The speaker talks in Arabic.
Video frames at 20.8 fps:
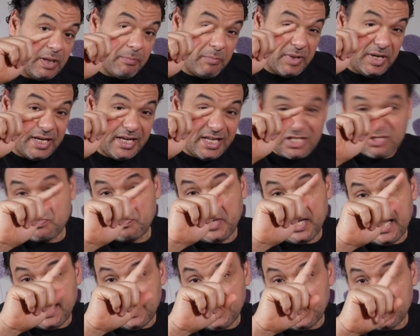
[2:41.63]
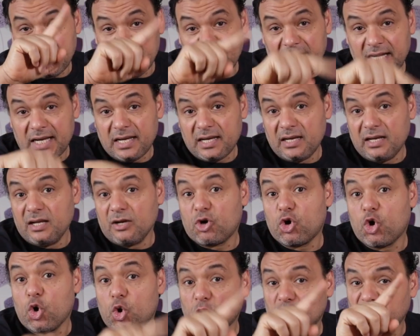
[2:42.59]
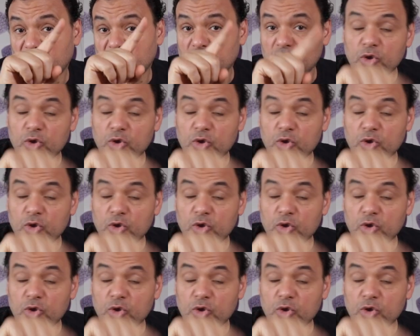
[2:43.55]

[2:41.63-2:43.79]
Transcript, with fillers: بالنسبة للكورتر